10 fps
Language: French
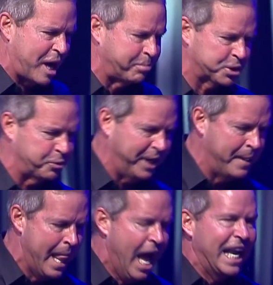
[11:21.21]
tu la poursuis,
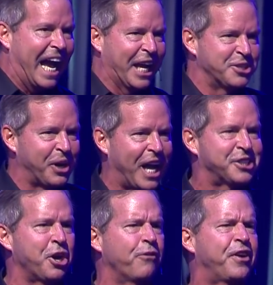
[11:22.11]
la
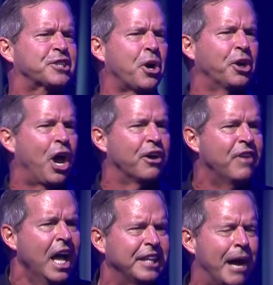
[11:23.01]
résurrection fait son
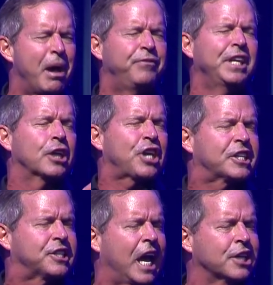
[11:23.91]
œuvre dans ma vie, dans
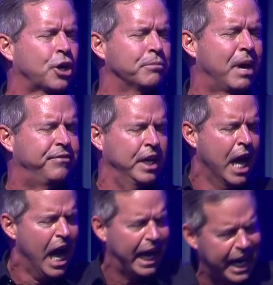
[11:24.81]
chaque saison de ma vie.
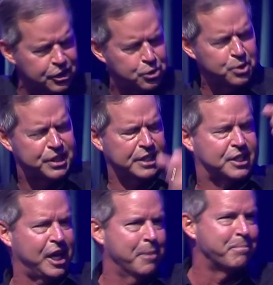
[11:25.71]
Ressuscite
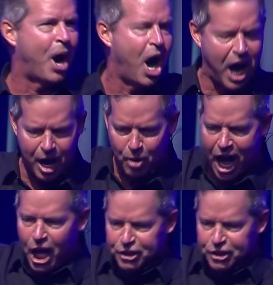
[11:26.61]
ce qui est mort en moi,